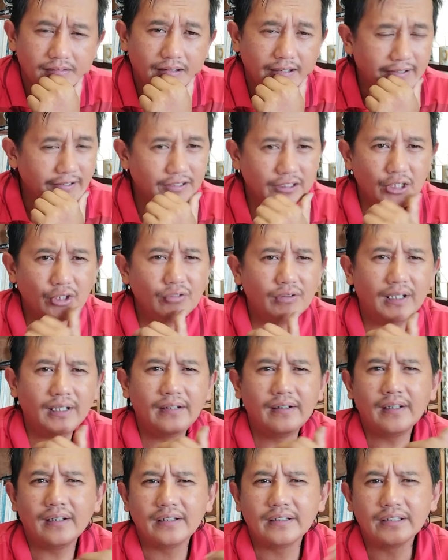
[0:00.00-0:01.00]
Kada tayo nga
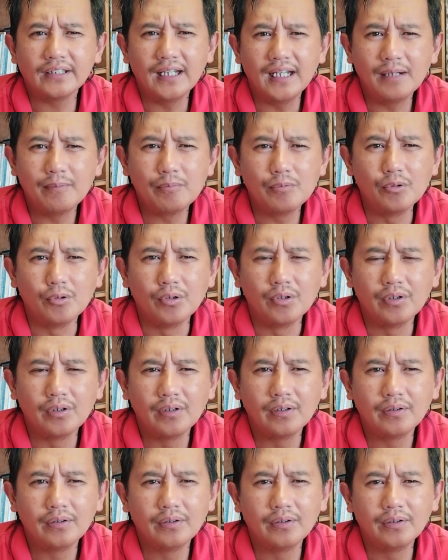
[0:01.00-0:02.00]
anak iti Apo
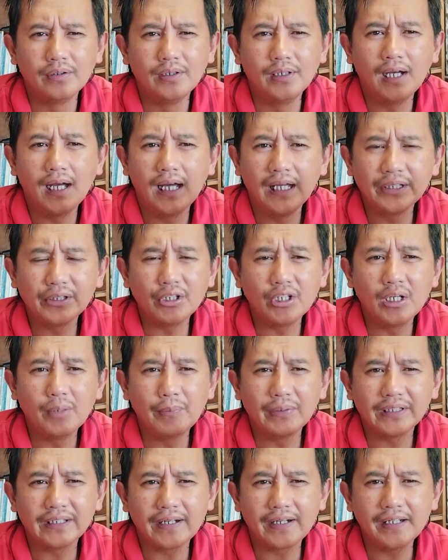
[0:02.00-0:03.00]
nga hantay nga
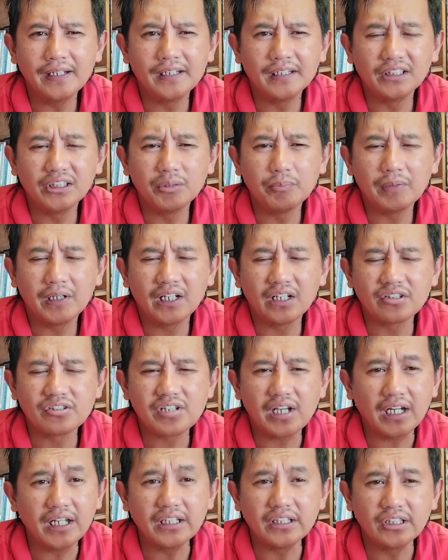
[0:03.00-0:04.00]
matarayan iti
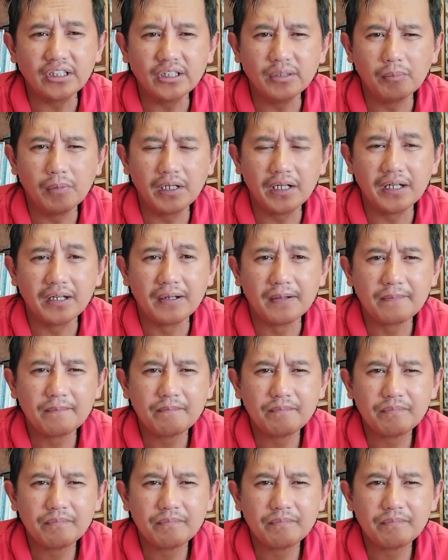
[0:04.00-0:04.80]
panagsakit iti bagi.